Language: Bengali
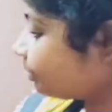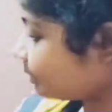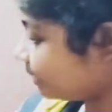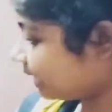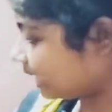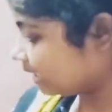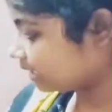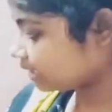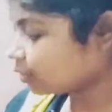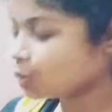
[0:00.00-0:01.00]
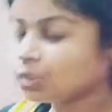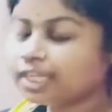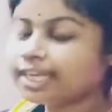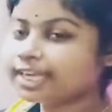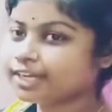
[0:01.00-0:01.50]
মানে আয়নাটা
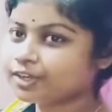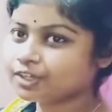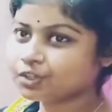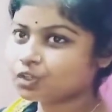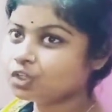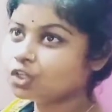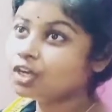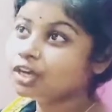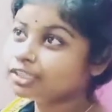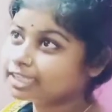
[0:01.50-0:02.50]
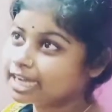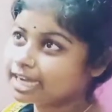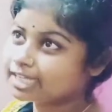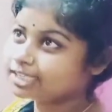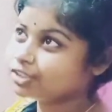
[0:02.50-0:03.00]
খুললে এখানে অনেকগুলো তাক
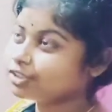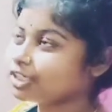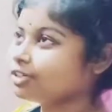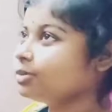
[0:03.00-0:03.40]
আছে তো সেগুলো